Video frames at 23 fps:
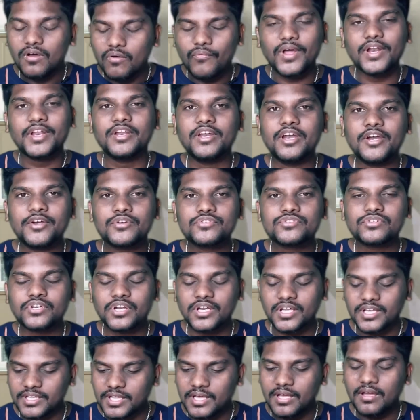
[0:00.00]
వాళ్ళ రిలేటివ్స్
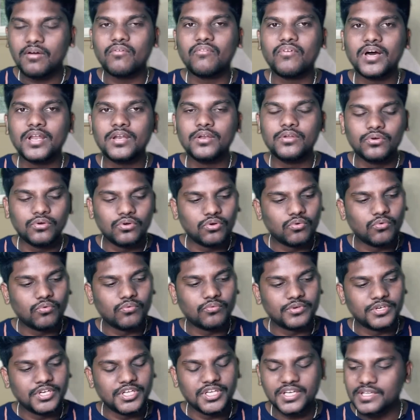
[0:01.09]
ఉంటారు కదా వాళ్ళు
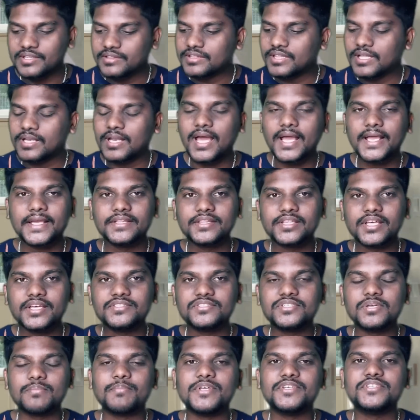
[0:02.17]
నీకింత నాకింత అని
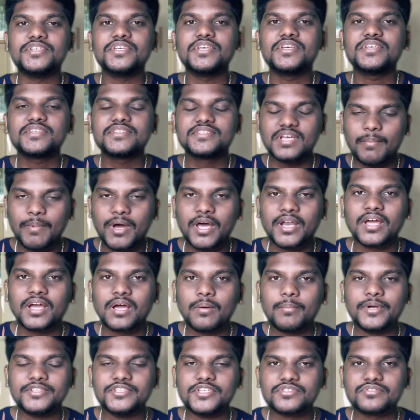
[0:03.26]
చెప్పేసి సమానంగా
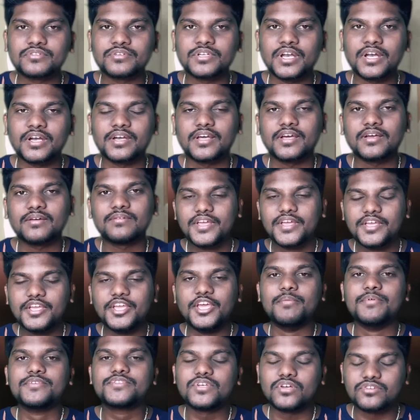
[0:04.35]
పనిచేసుకున్నారంట
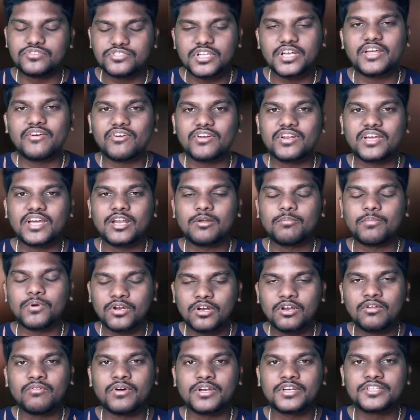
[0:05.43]
ఎనిమిది సంవత్సరాలు ఎవరికి
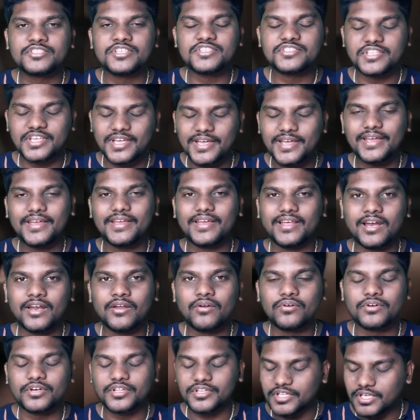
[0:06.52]
కనపడకుండా వర్క్ చేస్తే ఇలానే
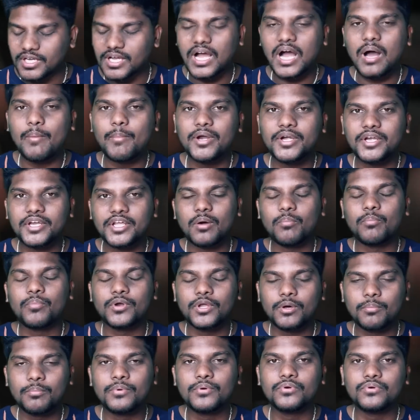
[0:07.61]
ఉంటుంది కాబట్టి
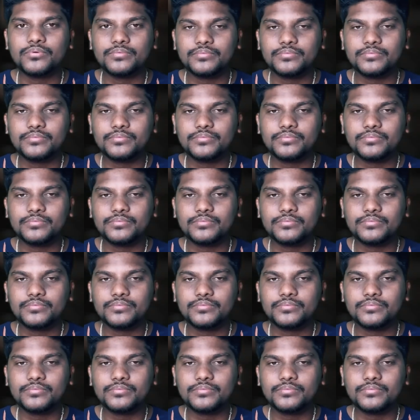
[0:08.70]
అప్పుడప్పుడు